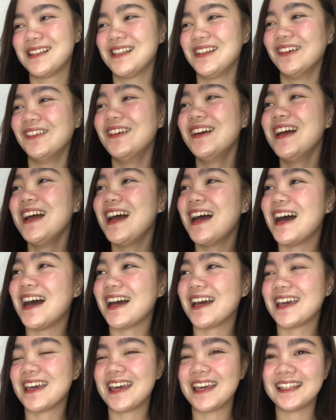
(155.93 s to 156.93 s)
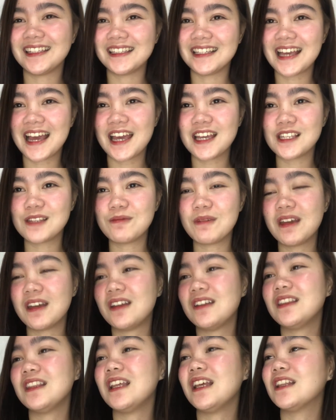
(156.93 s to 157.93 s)
So, ayan guys.
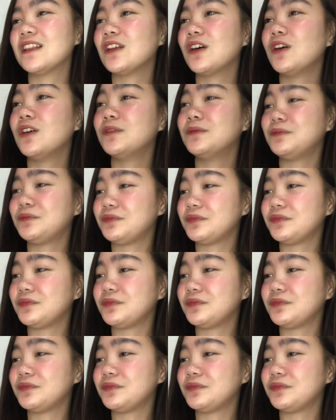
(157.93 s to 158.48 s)
Meron ditong